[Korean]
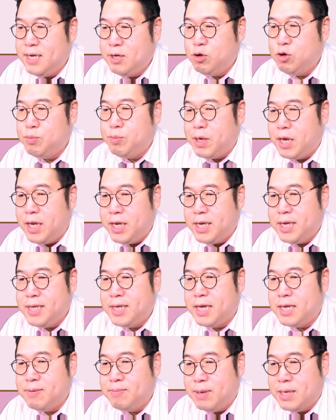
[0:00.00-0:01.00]
쉽게
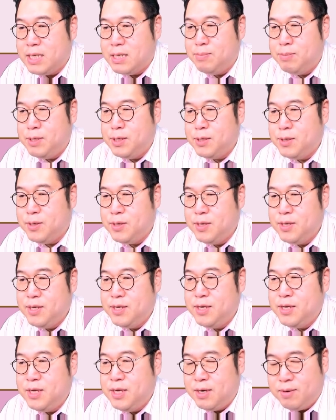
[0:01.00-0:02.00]
읽힌다는 말씀이죠.
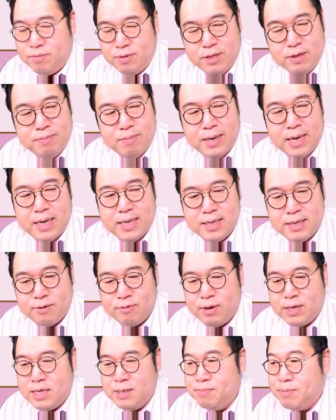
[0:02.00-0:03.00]
여러분들
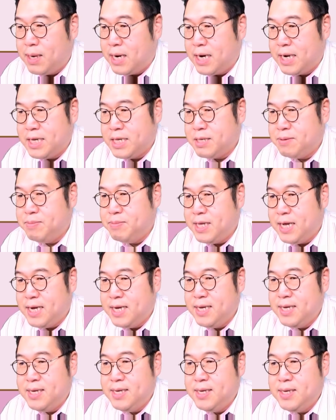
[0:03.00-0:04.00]
많은 관심 바라겠습니다.
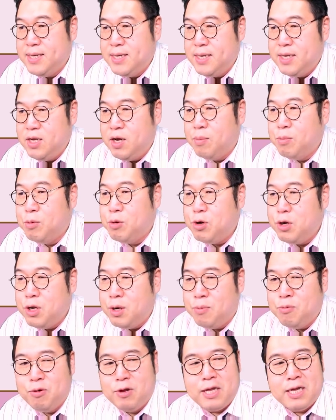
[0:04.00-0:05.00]
혐오를
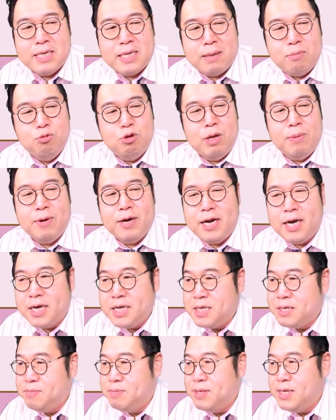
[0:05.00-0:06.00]
혐오하다 3세
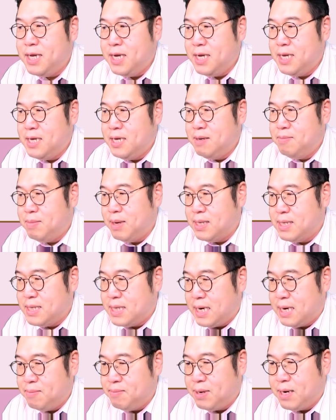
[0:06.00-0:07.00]
발행했습니다. 많은
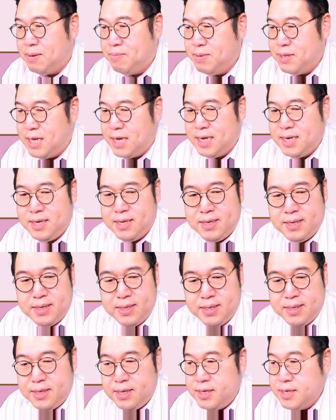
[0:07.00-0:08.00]
사랑 바랍니다.
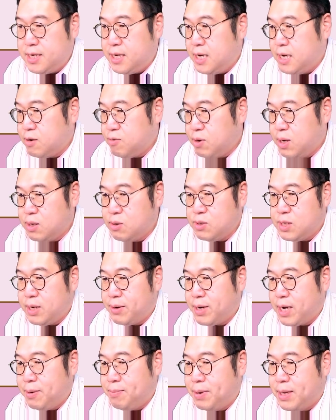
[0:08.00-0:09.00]
자, 광고
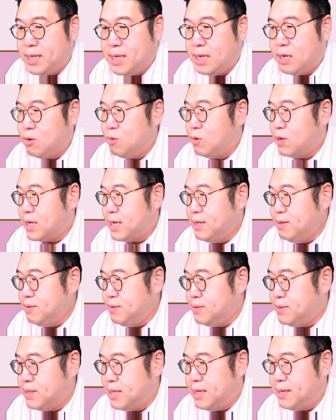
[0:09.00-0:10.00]
잠깐 만나고 올까요?
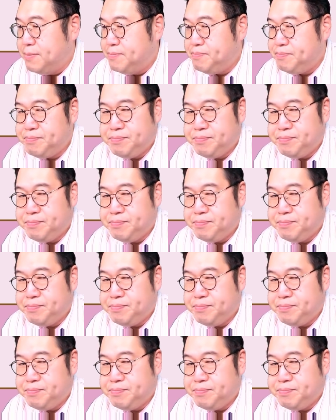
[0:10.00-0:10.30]
네.